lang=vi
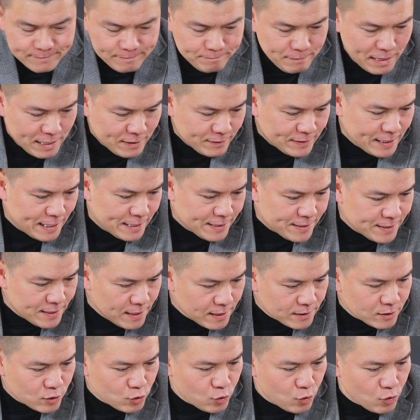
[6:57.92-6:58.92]
bạn có thể
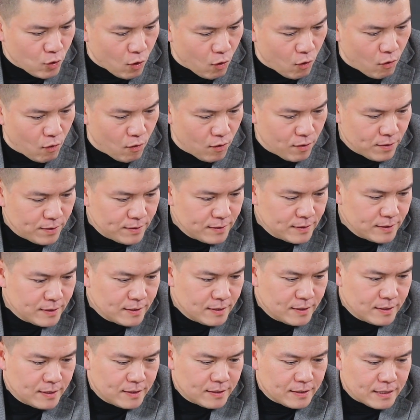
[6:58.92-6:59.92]
search google
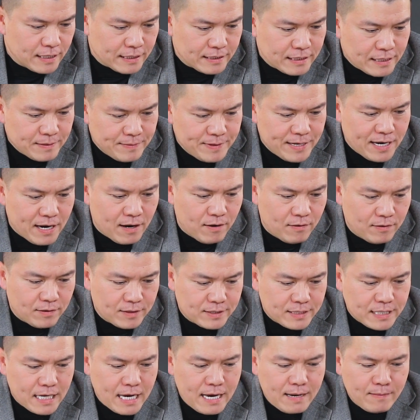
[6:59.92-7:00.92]
để tìm hiểu
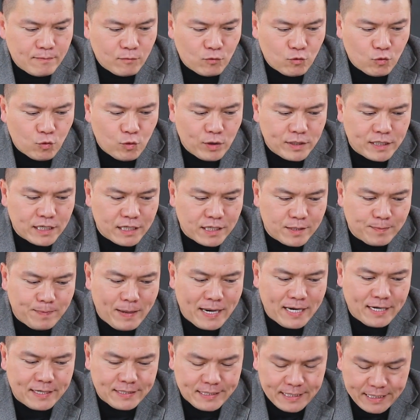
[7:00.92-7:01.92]
xem quy trình
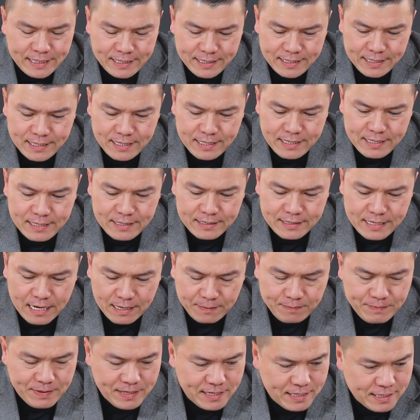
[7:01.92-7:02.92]
smart là gì
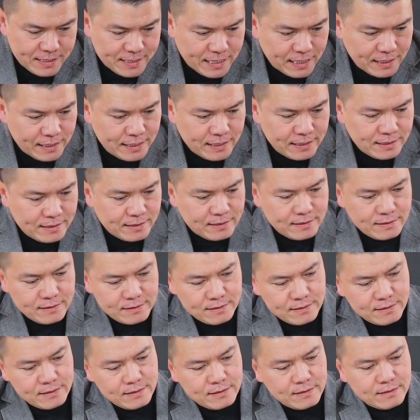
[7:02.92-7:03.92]
đặc biệt là xác định
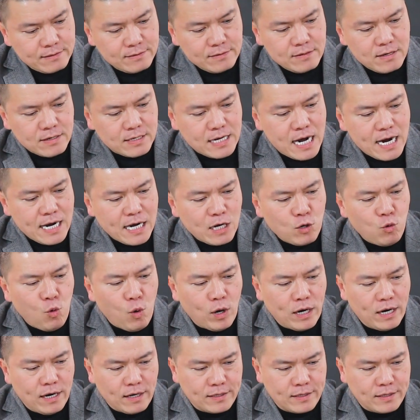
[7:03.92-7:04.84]
được các cái nguồn